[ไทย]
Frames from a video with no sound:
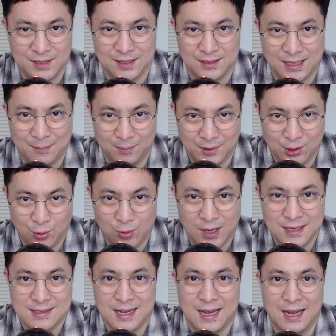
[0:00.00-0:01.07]
ทำตัว
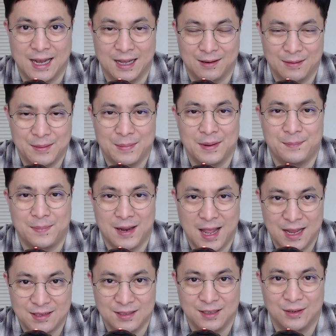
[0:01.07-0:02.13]
ให้สะอาดไม่ไปแพร่
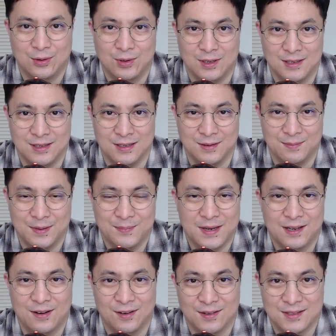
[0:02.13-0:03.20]
เชื้อคนอื่น มันเป็น
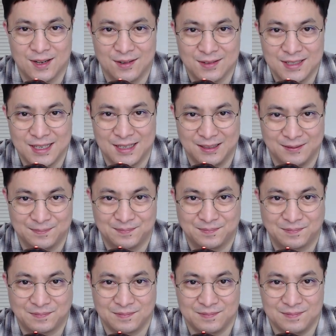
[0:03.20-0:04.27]
ของ2สสิ่ง
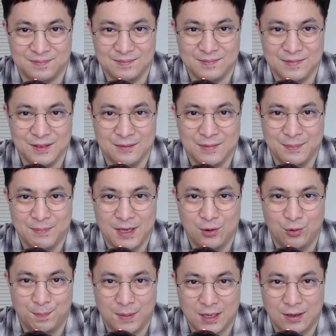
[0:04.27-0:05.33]
มันเป็น
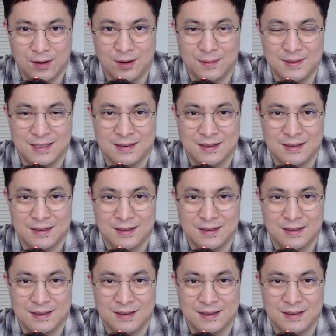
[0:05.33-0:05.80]
อุปกรณ์